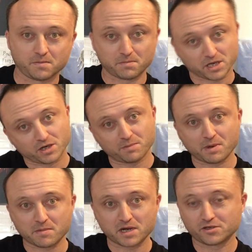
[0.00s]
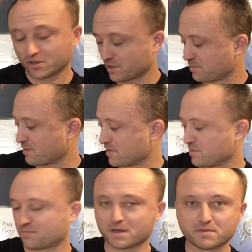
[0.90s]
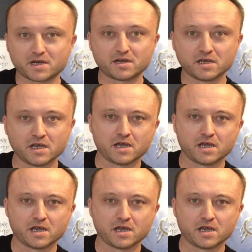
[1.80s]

bah, il y en a pas mal, il y en a pas mal, pas mal.